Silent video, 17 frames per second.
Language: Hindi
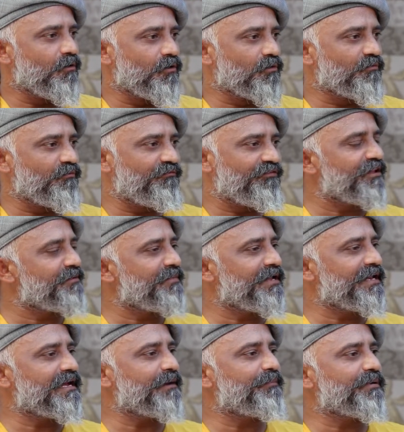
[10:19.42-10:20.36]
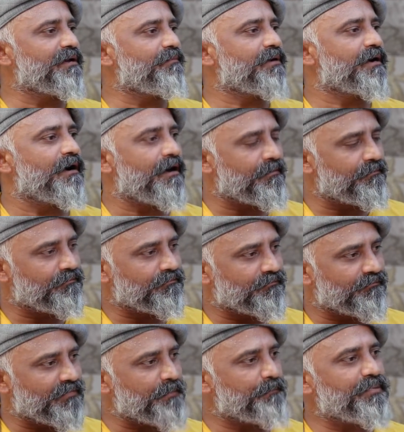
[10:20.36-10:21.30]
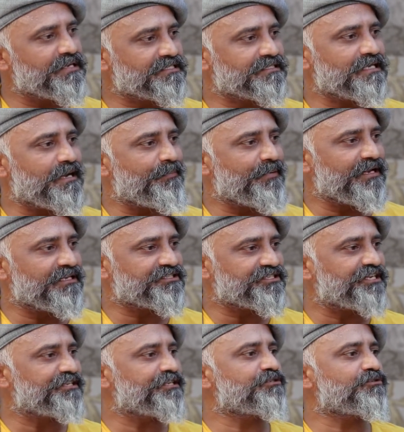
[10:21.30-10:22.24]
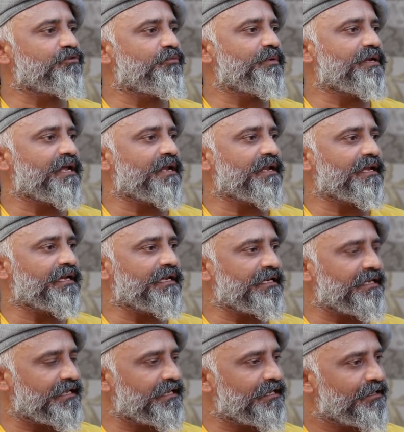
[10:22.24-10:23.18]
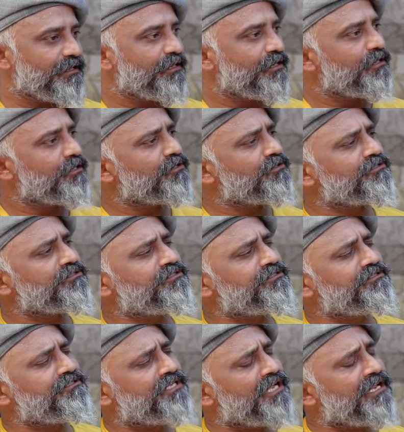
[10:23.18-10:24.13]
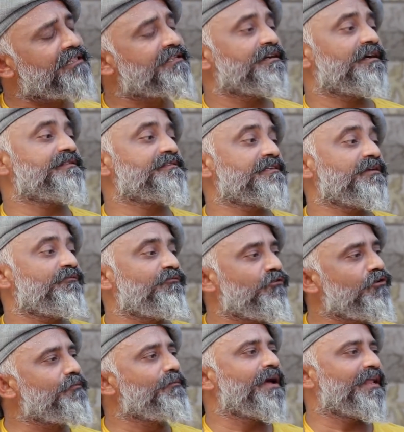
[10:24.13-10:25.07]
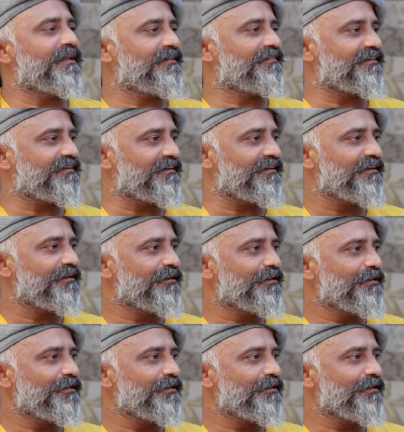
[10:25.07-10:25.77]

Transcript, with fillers: और फिर मैंने अपना मुकाम वापस अपने स्टेटस को बनाने के लिए जिल जान से फुल मेहनत की